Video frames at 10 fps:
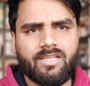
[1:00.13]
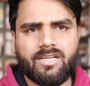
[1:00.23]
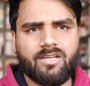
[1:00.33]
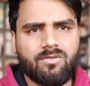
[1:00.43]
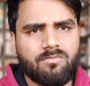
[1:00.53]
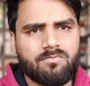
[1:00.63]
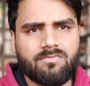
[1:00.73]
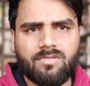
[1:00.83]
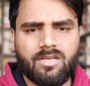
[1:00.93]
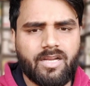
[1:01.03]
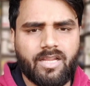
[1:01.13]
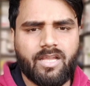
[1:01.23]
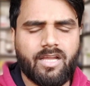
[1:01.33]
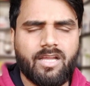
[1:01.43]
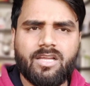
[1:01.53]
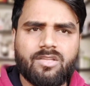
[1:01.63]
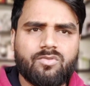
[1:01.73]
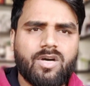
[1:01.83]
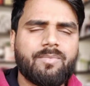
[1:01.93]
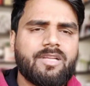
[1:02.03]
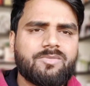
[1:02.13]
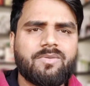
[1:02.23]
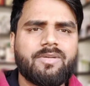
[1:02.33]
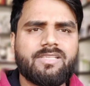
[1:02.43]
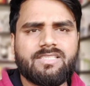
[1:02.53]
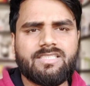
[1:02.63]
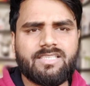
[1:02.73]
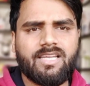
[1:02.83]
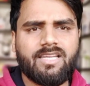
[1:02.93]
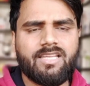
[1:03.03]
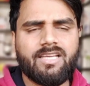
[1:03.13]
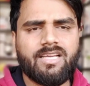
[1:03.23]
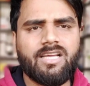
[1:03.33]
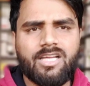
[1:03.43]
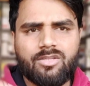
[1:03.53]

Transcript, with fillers: देखने को मिल रही है तो आपने इसमें मेडिसिन क्या लेनी है